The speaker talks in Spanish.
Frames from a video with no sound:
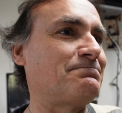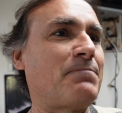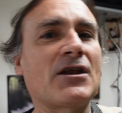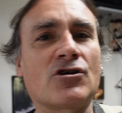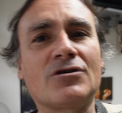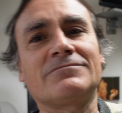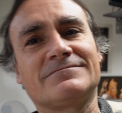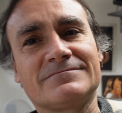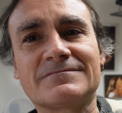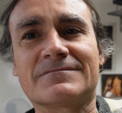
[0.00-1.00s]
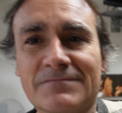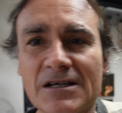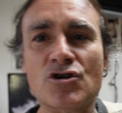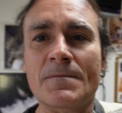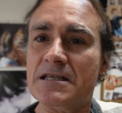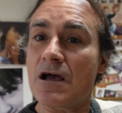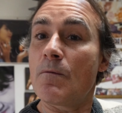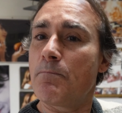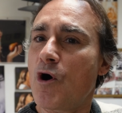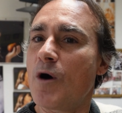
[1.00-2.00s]
Pero eso me echaba
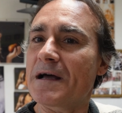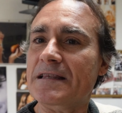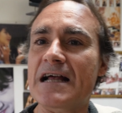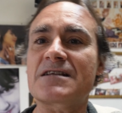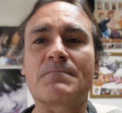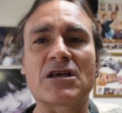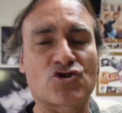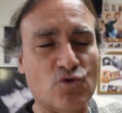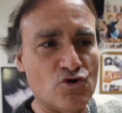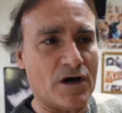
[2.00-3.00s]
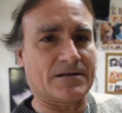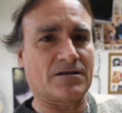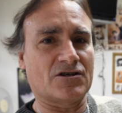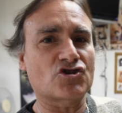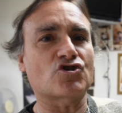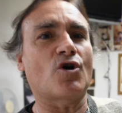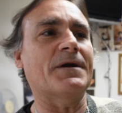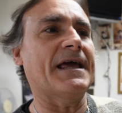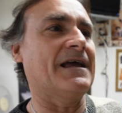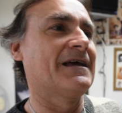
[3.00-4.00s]
un poco para atrás mis dudas
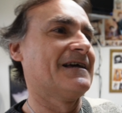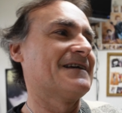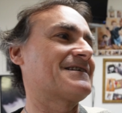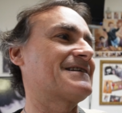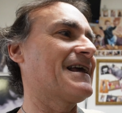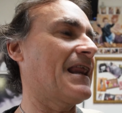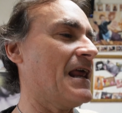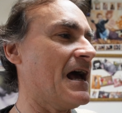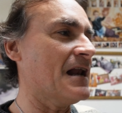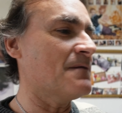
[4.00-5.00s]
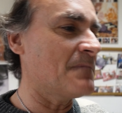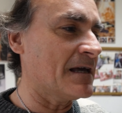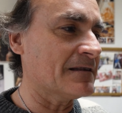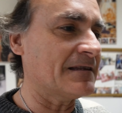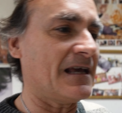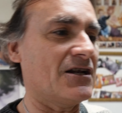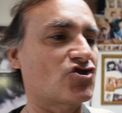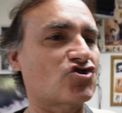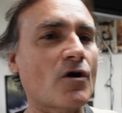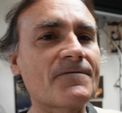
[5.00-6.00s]
sobre si realmente el
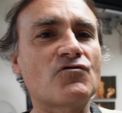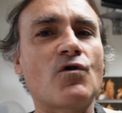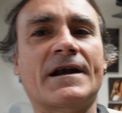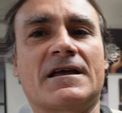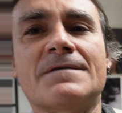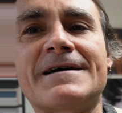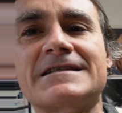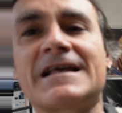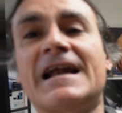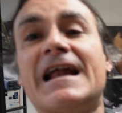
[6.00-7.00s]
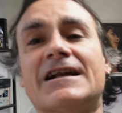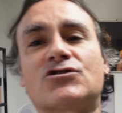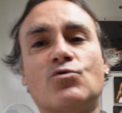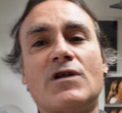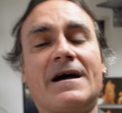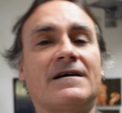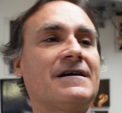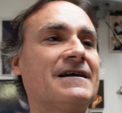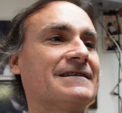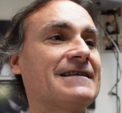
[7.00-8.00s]
software iba a estar a la altura
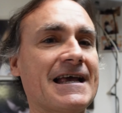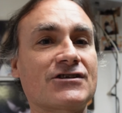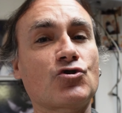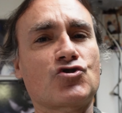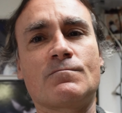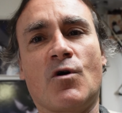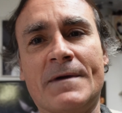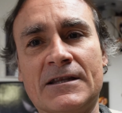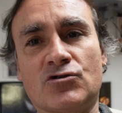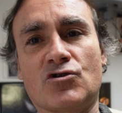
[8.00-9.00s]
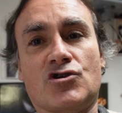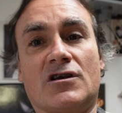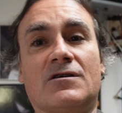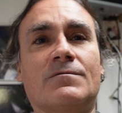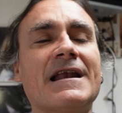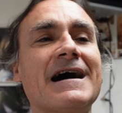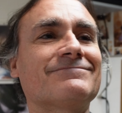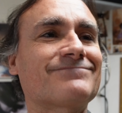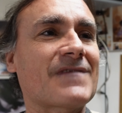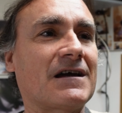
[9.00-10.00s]
de estos momentos y
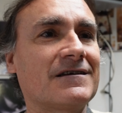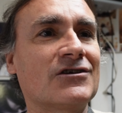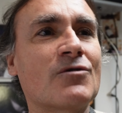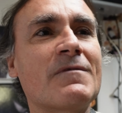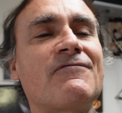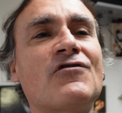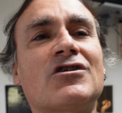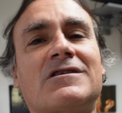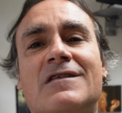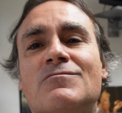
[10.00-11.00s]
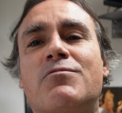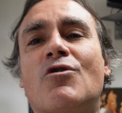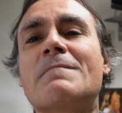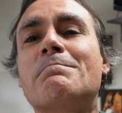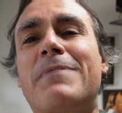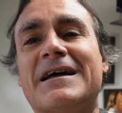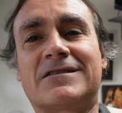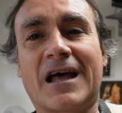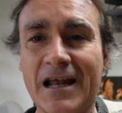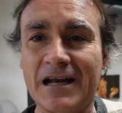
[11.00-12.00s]
hubiera y no me fuera otra vez un poco
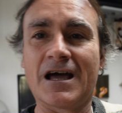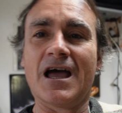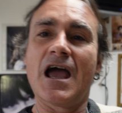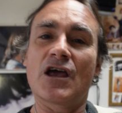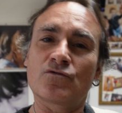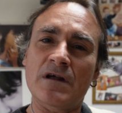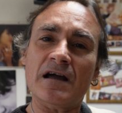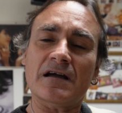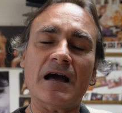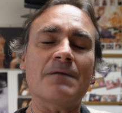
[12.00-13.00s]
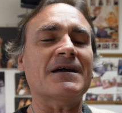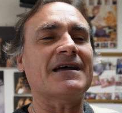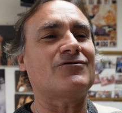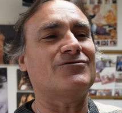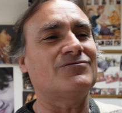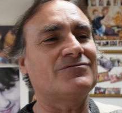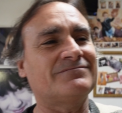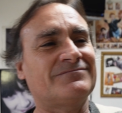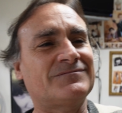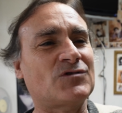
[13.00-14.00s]
empantanar en una cámara con
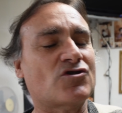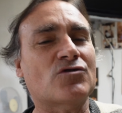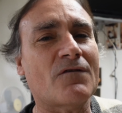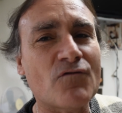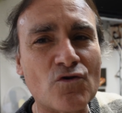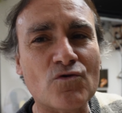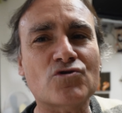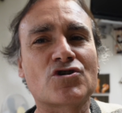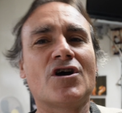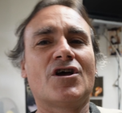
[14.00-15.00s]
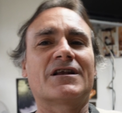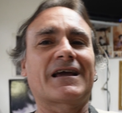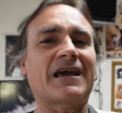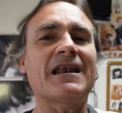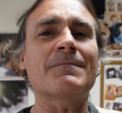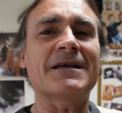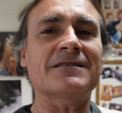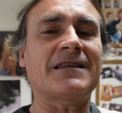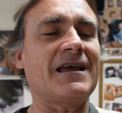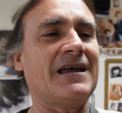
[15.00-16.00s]
unos autofocus
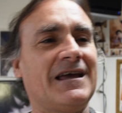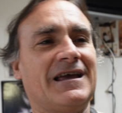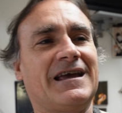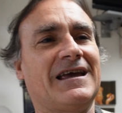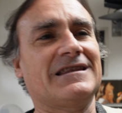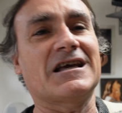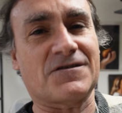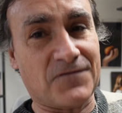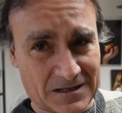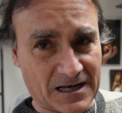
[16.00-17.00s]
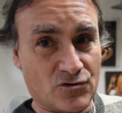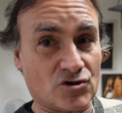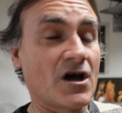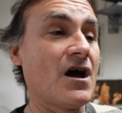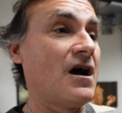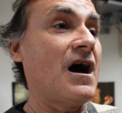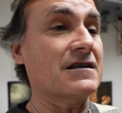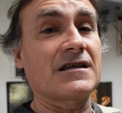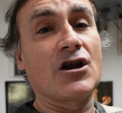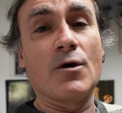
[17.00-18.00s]
ligeramente desfasados.
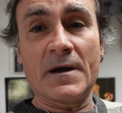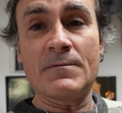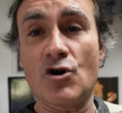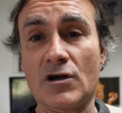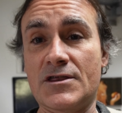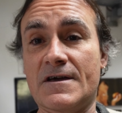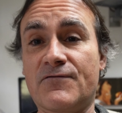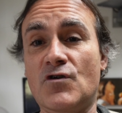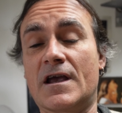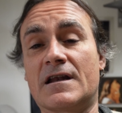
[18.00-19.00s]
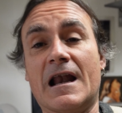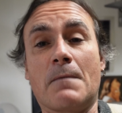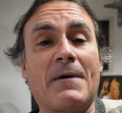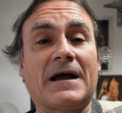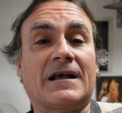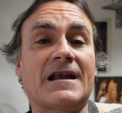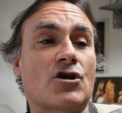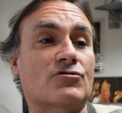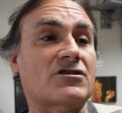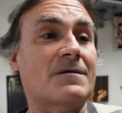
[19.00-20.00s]
Así que lo primero que hice fue ir a la página y
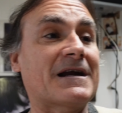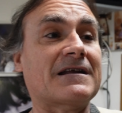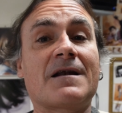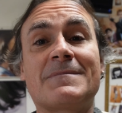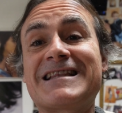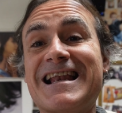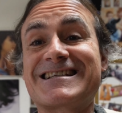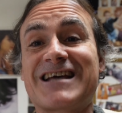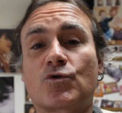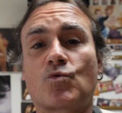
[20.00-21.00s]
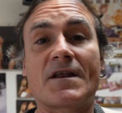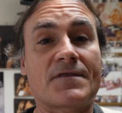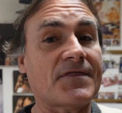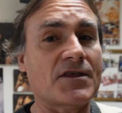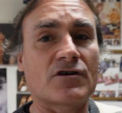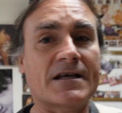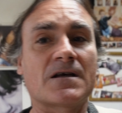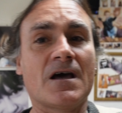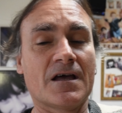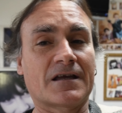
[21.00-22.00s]
observar realmente las actualizaciones
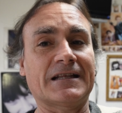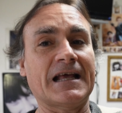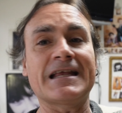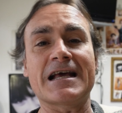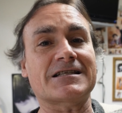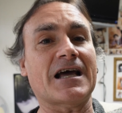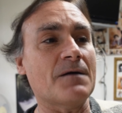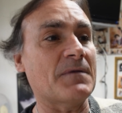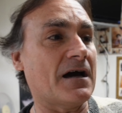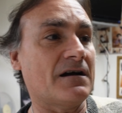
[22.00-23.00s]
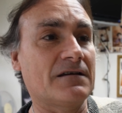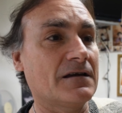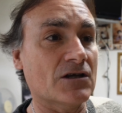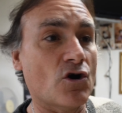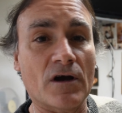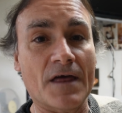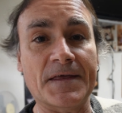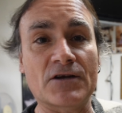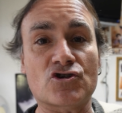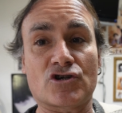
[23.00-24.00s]
que tenía esta cámara. Y tengo que
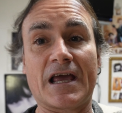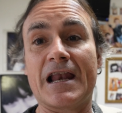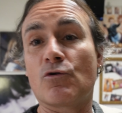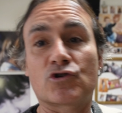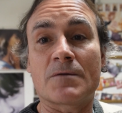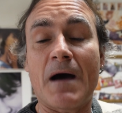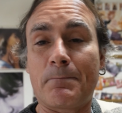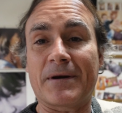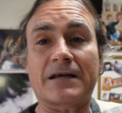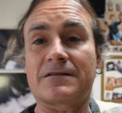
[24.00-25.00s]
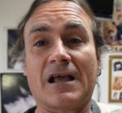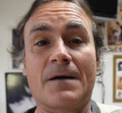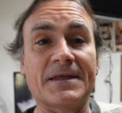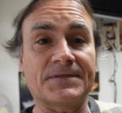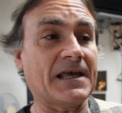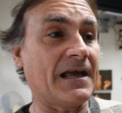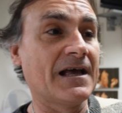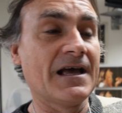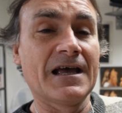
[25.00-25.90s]
deciros que la última prácticamente